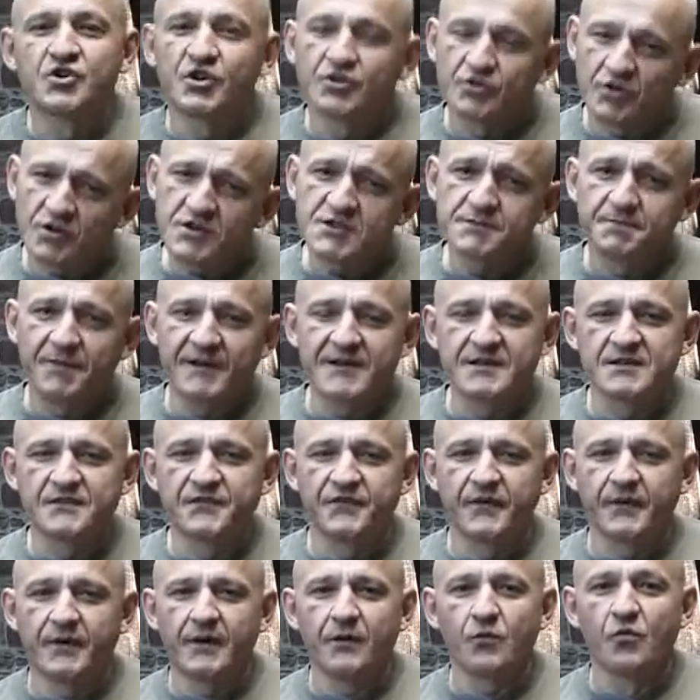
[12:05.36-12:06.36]
Czy ktoś z
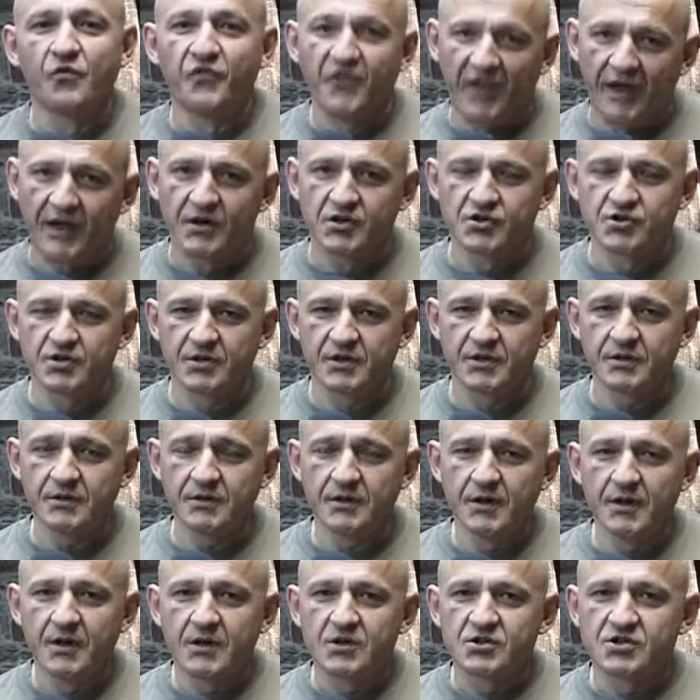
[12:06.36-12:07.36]
Państwa
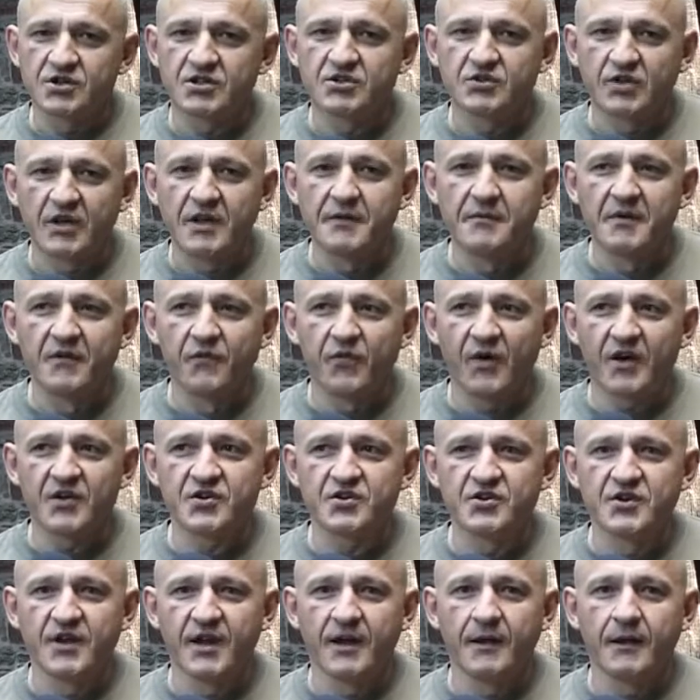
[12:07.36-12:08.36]
uwierzy, że stoimy
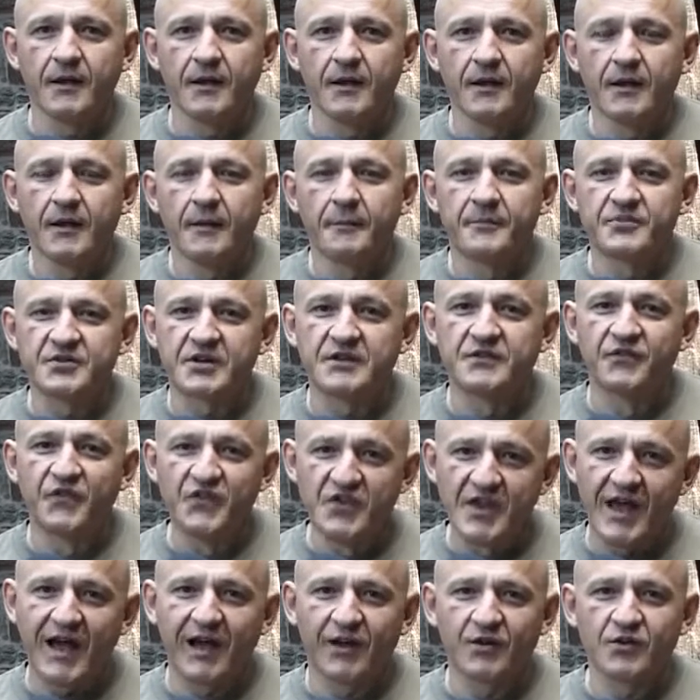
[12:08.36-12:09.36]
właśnie przed
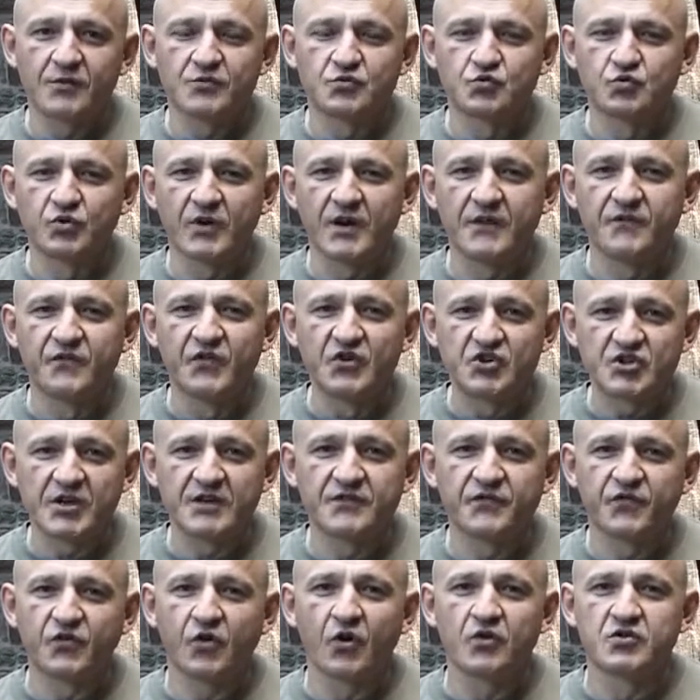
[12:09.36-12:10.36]
winiarnią, z której
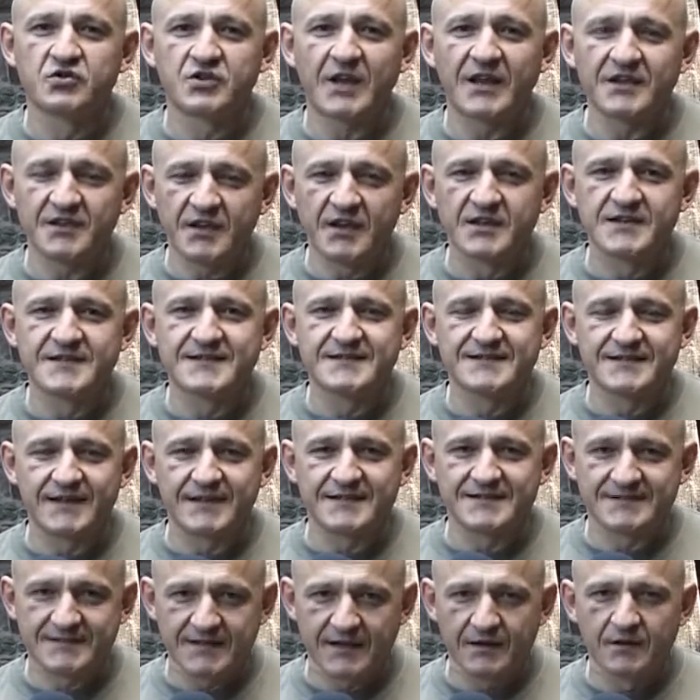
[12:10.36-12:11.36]
wyszedł w ostatniej
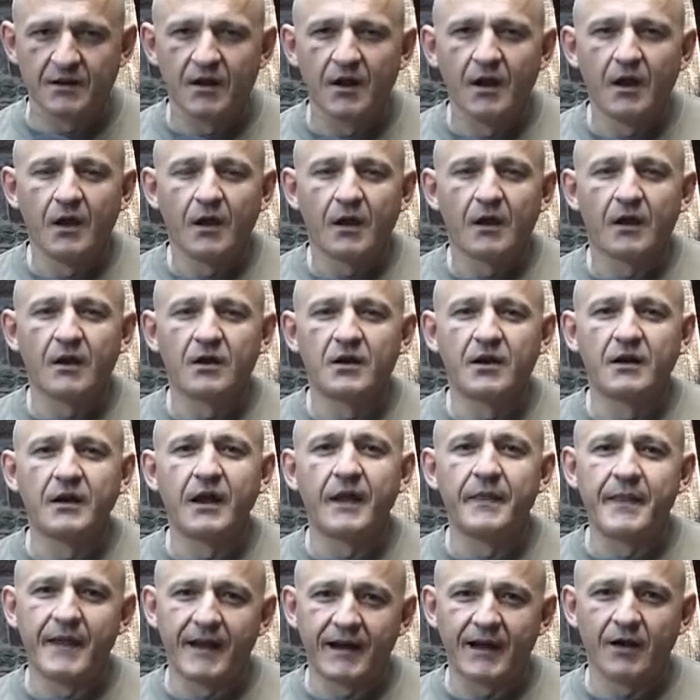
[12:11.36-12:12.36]
scen
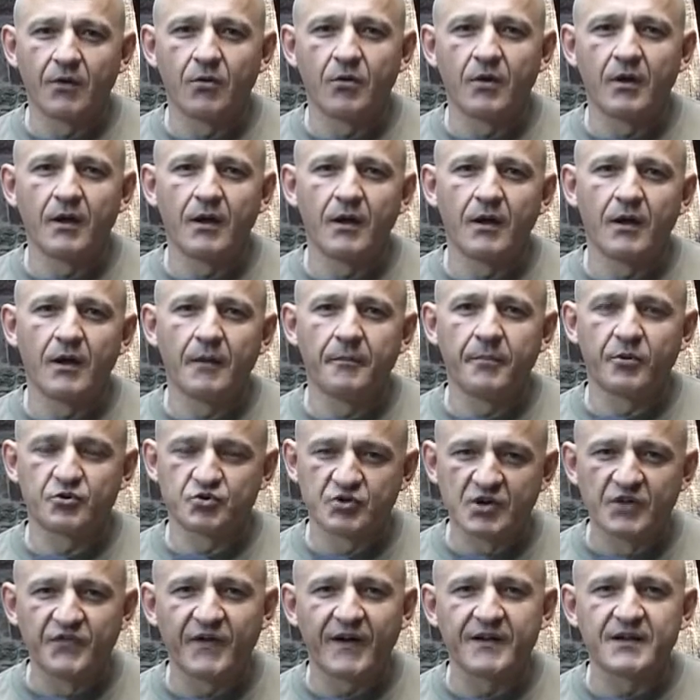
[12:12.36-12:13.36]
generał e,
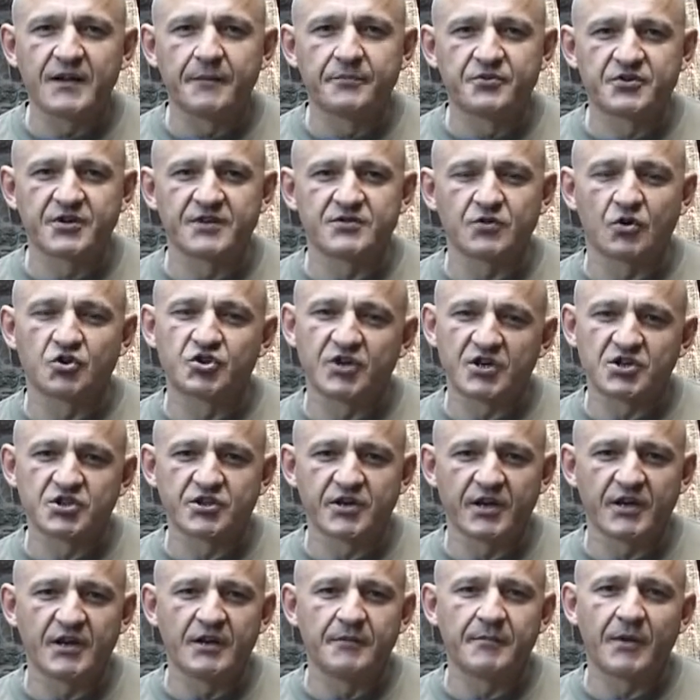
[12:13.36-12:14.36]
poszukiwany przez
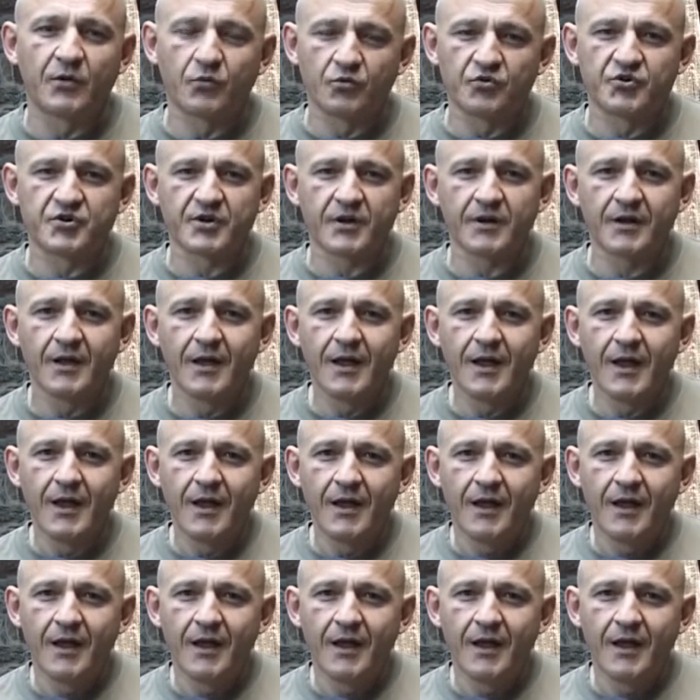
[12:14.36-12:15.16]
Orzeszkę i Marusię?